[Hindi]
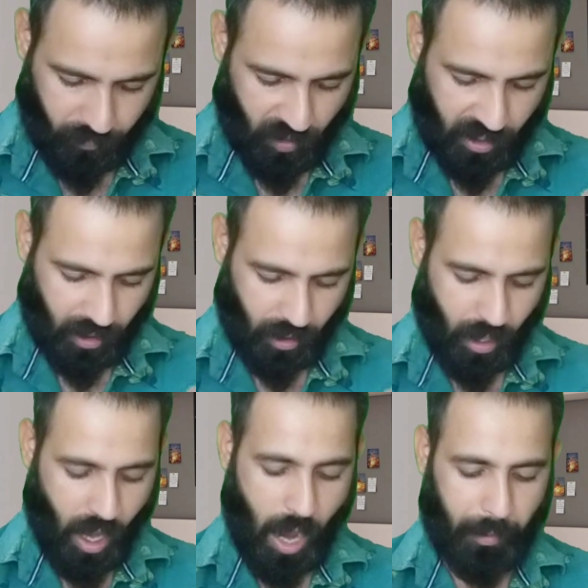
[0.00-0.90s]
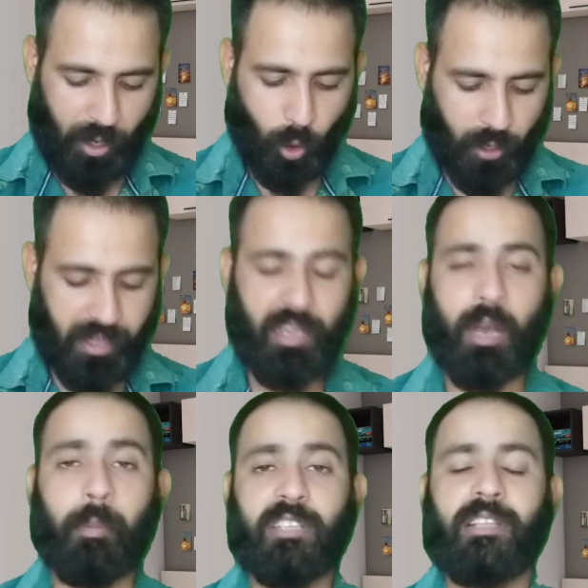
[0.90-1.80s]
देखिए अब आपको कि
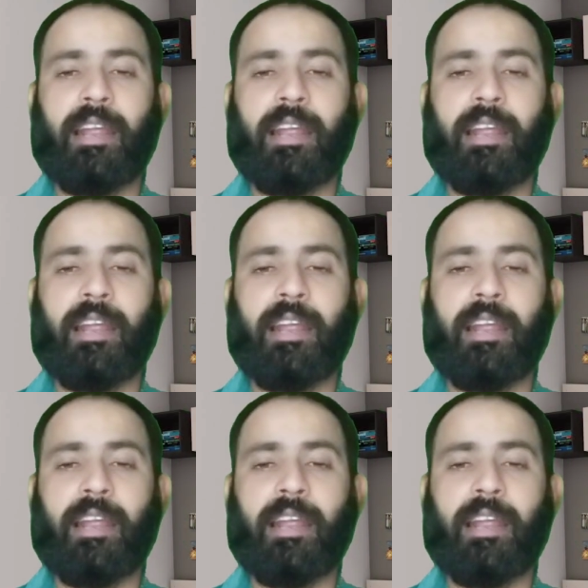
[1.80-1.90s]
यहाँ पर